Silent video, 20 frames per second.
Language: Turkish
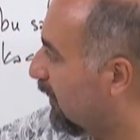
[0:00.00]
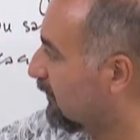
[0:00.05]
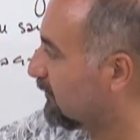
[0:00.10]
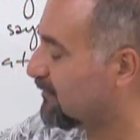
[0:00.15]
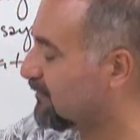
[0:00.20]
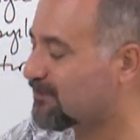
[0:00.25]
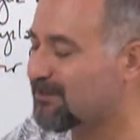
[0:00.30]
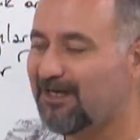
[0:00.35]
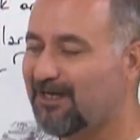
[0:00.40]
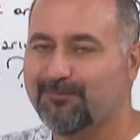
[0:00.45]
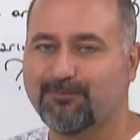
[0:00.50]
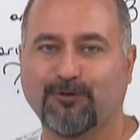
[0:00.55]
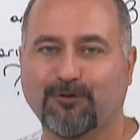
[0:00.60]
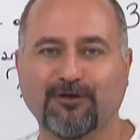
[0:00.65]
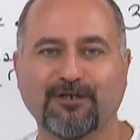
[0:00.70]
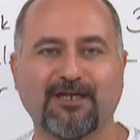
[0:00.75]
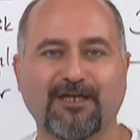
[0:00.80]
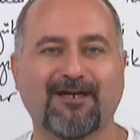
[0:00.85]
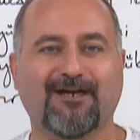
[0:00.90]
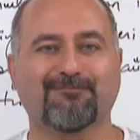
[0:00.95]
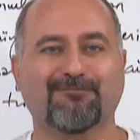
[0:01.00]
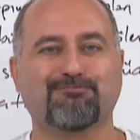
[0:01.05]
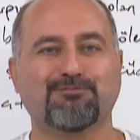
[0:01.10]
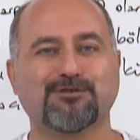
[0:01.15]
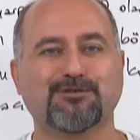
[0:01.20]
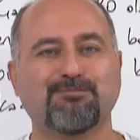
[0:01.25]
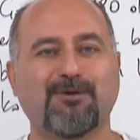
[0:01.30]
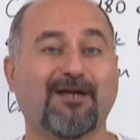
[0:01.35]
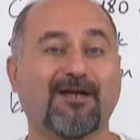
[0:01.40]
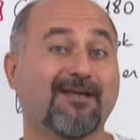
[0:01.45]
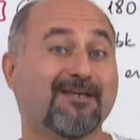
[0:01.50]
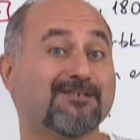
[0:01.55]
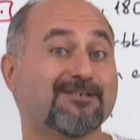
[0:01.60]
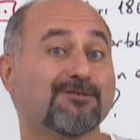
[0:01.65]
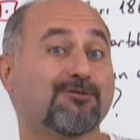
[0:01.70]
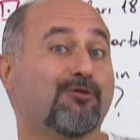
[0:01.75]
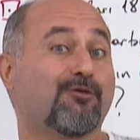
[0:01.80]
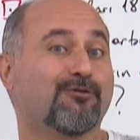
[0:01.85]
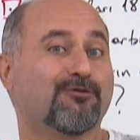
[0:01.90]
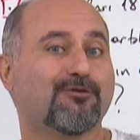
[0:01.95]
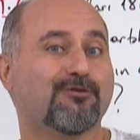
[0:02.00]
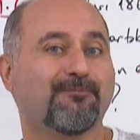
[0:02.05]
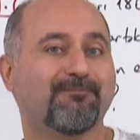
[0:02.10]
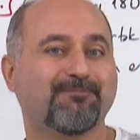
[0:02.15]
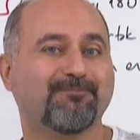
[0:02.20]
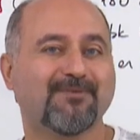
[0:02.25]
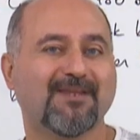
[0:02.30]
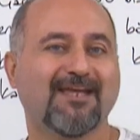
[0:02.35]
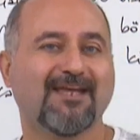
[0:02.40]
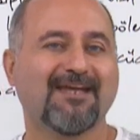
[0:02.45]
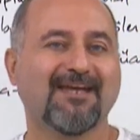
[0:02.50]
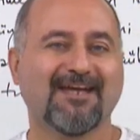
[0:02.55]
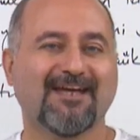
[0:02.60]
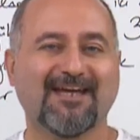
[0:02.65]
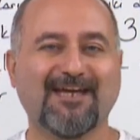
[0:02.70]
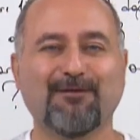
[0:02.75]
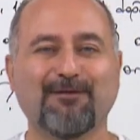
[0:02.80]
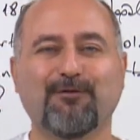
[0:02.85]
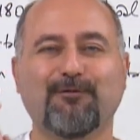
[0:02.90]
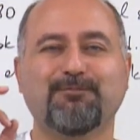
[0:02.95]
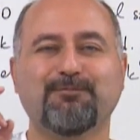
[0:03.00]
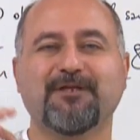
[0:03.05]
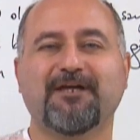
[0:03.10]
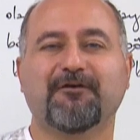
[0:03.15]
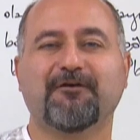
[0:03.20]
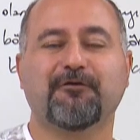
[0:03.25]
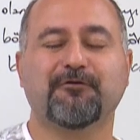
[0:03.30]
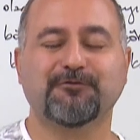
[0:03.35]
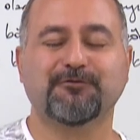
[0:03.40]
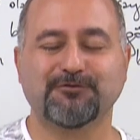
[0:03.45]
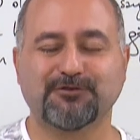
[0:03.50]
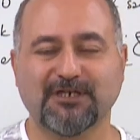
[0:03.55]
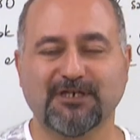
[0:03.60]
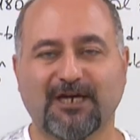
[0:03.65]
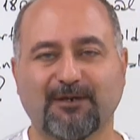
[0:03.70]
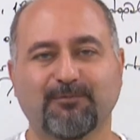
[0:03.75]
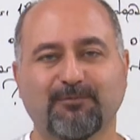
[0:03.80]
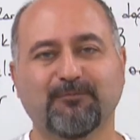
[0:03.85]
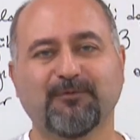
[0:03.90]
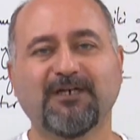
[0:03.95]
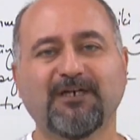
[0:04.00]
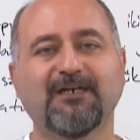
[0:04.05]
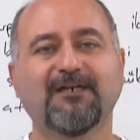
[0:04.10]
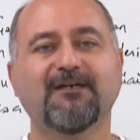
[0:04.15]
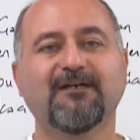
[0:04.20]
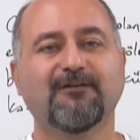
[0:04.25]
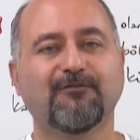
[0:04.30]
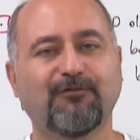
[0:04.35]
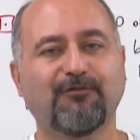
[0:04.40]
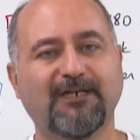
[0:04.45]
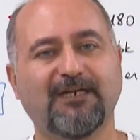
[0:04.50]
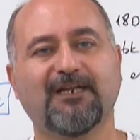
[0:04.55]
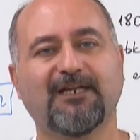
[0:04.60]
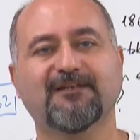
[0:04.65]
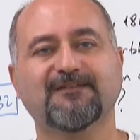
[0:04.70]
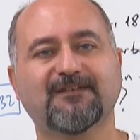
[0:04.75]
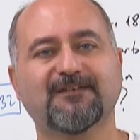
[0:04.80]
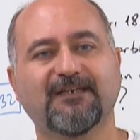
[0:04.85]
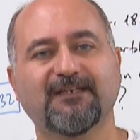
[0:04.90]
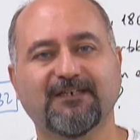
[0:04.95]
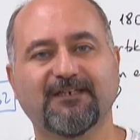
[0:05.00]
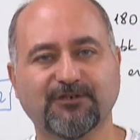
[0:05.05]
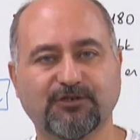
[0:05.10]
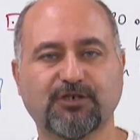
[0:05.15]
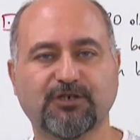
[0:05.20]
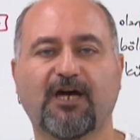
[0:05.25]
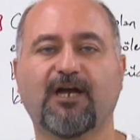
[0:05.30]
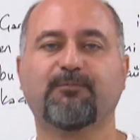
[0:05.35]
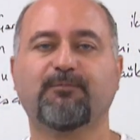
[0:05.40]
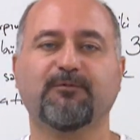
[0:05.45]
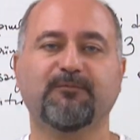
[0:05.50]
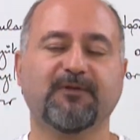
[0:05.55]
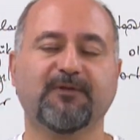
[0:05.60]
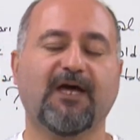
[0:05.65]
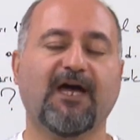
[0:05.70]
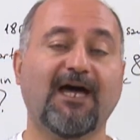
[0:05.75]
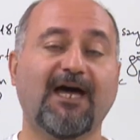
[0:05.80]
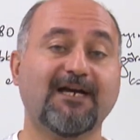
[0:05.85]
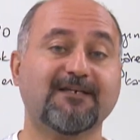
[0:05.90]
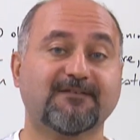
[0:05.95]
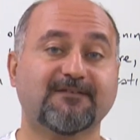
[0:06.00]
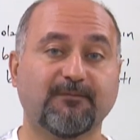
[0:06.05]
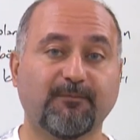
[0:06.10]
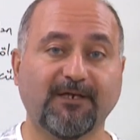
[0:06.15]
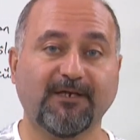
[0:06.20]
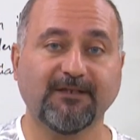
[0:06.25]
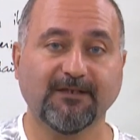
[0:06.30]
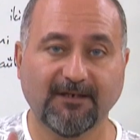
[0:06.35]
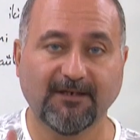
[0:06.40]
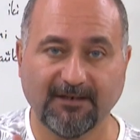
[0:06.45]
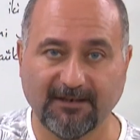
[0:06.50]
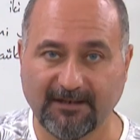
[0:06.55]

6 çarpı 10 gene 60. Bak eşit oldu. EBOB'la EKOK'un çarpımı verilen sayıların çarpımına her zaman